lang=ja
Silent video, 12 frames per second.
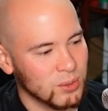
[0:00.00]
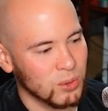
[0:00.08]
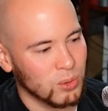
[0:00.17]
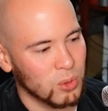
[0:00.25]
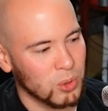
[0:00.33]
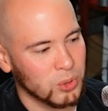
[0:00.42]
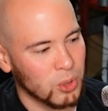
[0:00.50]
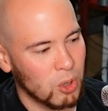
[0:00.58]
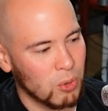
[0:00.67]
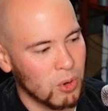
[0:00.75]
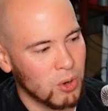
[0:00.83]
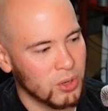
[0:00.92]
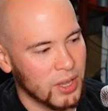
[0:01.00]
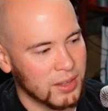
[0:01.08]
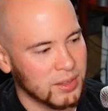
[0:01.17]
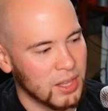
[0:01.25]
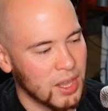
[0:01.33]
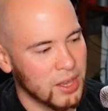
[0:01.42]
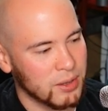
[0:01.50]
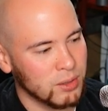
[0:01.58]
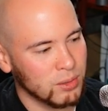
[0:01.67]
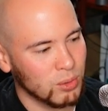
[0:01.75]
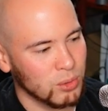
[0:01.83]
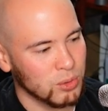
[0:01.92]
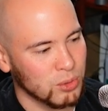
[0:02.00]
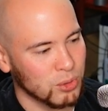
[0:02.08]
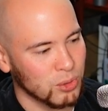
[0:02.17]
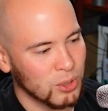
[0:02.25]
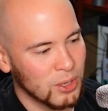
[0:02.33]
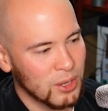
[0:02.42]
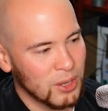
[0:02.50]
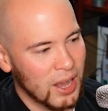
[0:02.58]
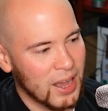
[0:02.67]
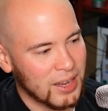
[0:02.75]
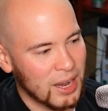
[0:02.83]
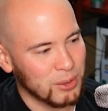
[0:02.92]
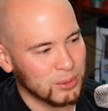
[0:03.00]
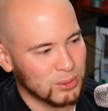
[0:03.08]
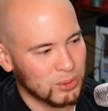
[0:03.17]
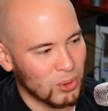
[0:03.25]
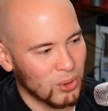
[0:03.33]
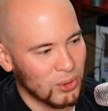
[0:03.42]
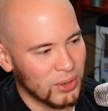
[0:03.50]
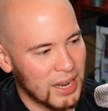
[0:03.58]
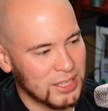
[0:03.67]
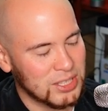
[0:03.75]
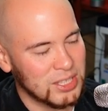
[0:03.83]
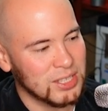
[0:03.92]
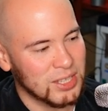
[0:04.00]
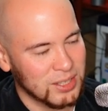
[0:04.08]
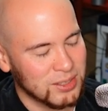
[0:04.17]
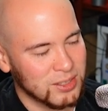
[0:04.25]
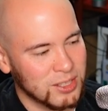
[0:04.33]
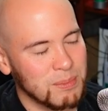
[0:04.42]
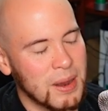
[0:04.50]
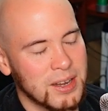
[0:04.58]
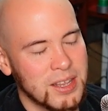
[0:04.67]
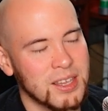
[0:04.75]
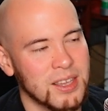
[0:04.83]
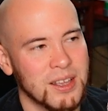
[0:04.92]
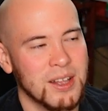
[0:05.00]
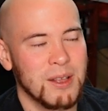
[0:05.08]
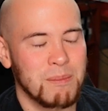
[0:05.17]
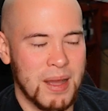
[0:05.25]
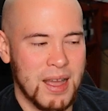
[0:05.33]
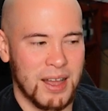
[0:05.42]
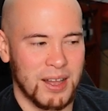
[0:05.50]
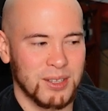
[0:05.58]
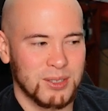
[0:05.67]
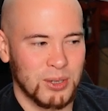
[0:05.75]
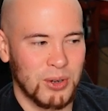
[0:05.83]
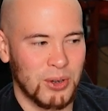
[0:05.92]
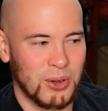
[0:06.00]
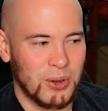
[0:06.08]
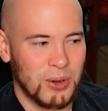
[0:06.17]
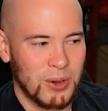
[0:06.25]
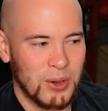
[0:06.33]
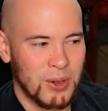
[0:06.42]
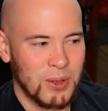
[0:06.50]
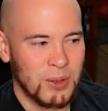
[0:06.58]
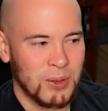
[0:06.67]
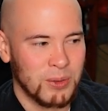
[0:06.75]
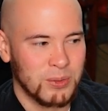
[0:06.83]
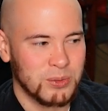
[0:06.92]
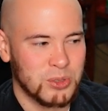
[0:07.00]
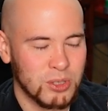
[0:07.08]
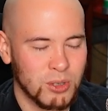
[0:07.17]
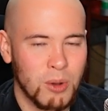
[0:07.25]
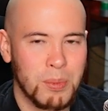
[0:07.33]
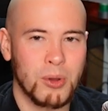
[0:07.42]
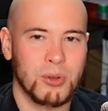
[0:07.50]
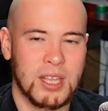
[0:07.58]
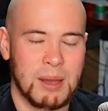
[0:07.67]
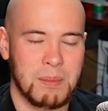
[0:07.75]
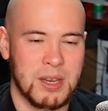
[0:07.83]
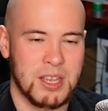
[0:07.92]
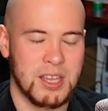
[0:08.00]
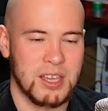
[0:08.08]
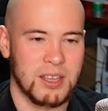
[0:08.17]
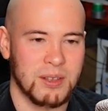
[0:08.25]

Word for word: 行動をやっていくというアカウントらしいです。つまりまあそのじゅうごびょうのたんびに、